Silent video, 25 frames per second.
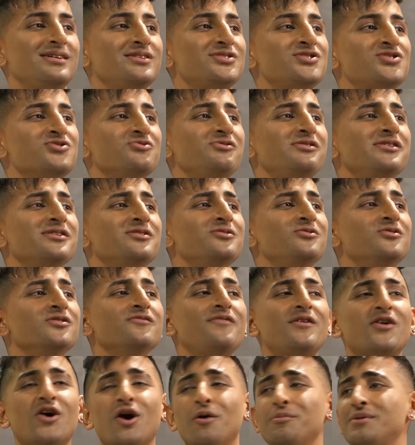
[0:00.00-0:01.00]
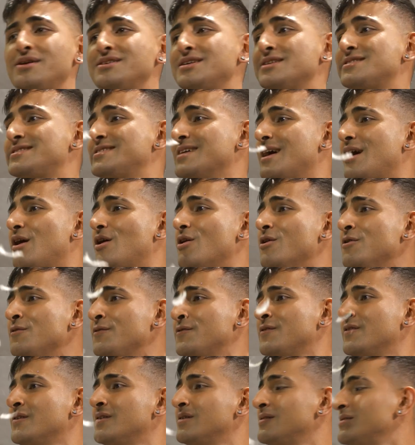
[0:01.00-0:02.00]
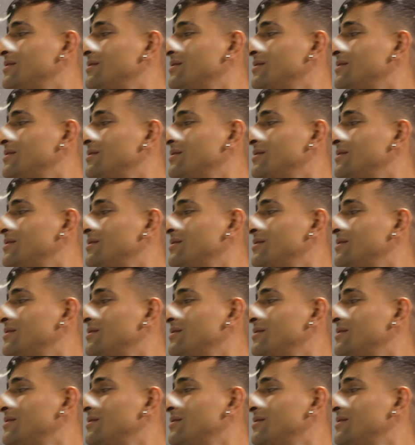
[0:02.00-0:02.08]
Entschuldigung, wer räumt das jetzt hier auf?